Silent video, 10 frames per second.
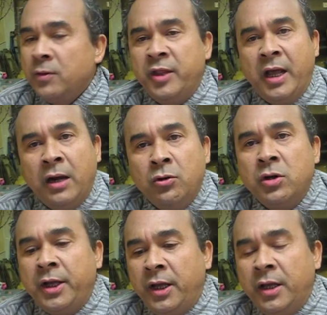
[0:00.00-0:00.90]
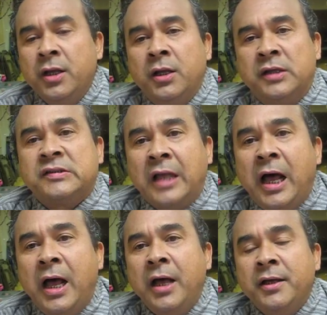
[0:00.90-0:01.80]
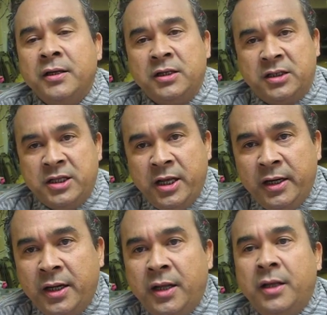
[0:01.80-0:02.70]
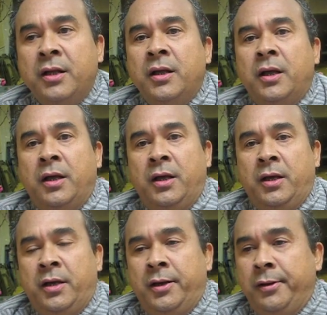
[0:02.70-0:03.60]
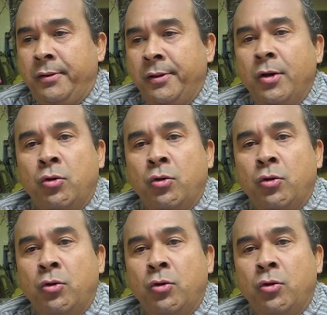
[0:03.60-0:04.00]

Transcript: de algo que está y tiene eh,